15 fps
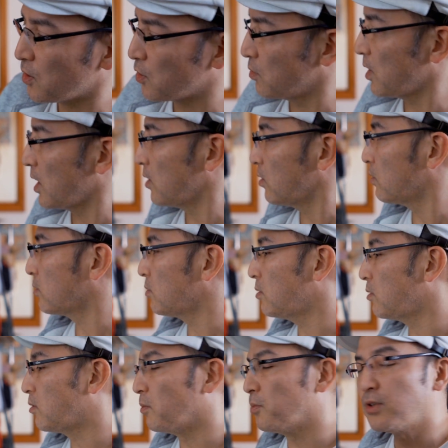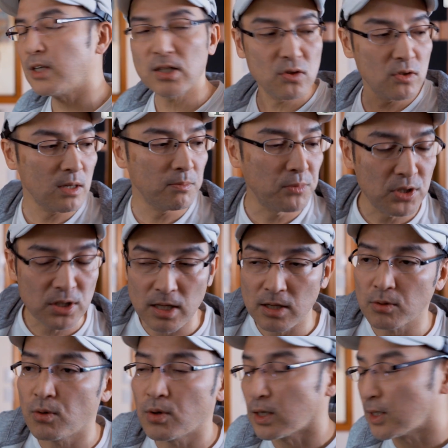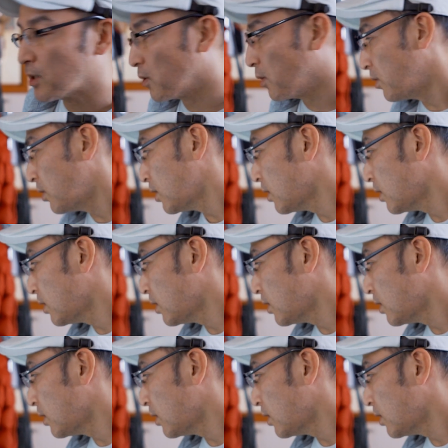周辺っていうのをこうブラッシュアップしていこうかなと